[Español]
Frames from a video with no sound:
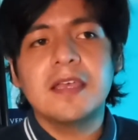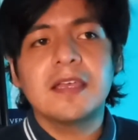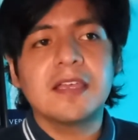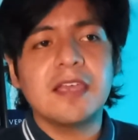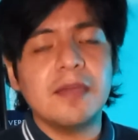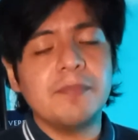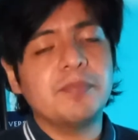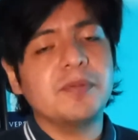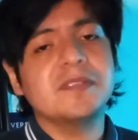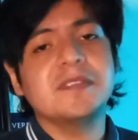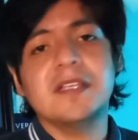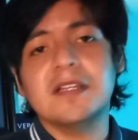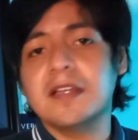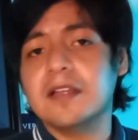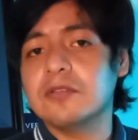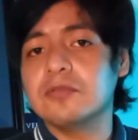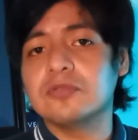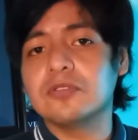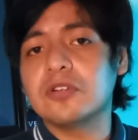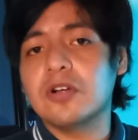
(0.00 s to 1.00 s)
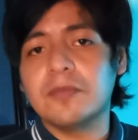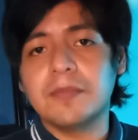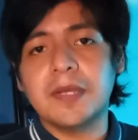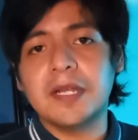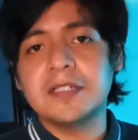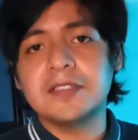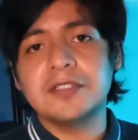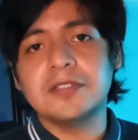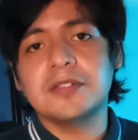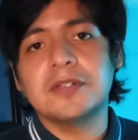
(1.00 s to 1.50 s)
que pues tienen un
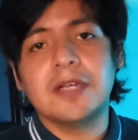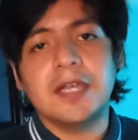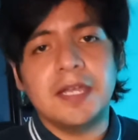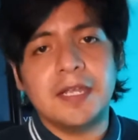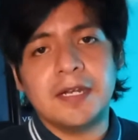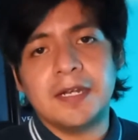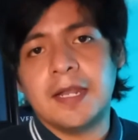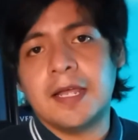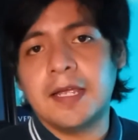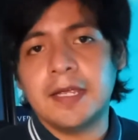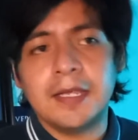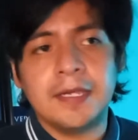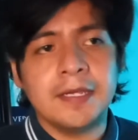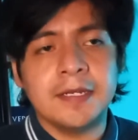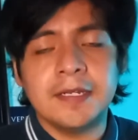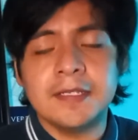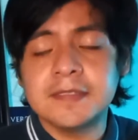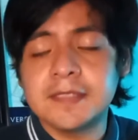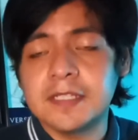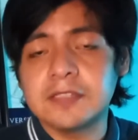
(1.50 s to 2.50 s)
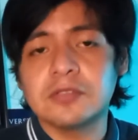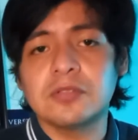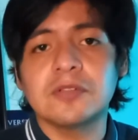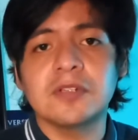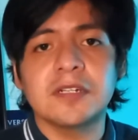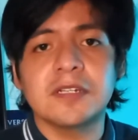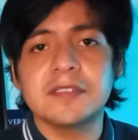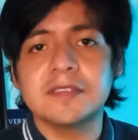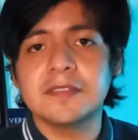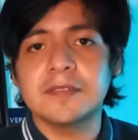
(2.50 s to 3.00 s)
comercio en, en, esas
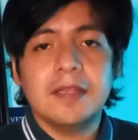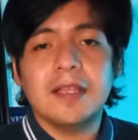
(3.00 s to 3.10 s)
zonas.